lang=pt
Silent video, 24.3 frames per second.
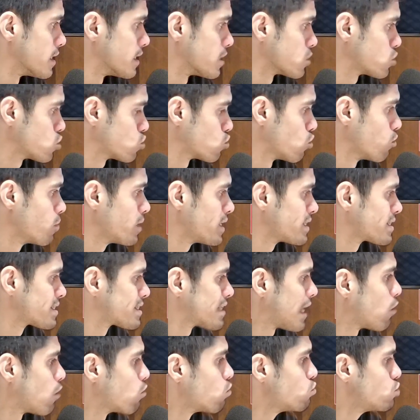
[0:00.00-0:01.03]
sobre
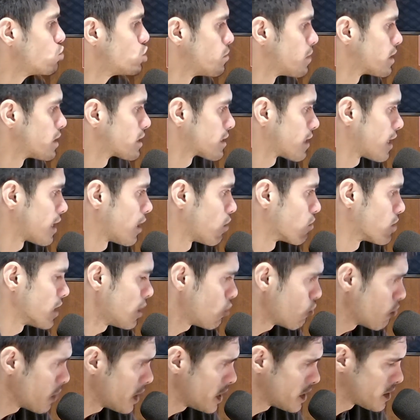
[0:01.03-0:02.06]
saúde mental. É né?
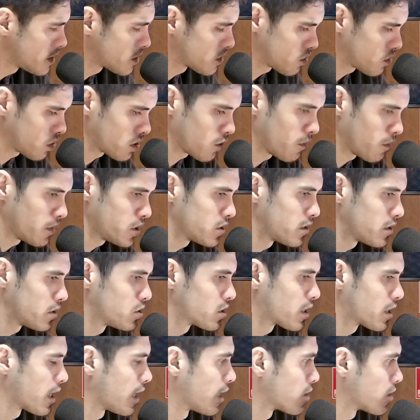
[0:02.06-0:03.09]
um mês totalmente
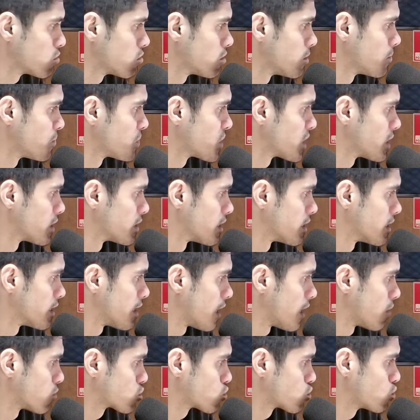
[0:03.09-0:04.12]
dedicado né,
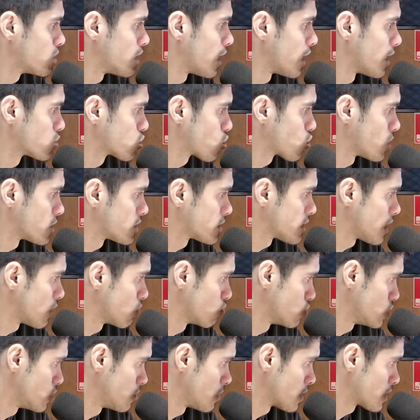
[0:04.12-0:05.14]
aos cuidados com a
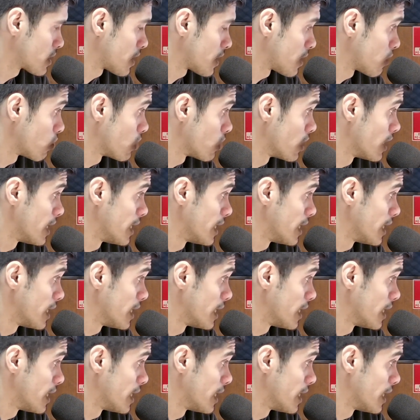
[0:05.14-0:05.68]
saúde mental.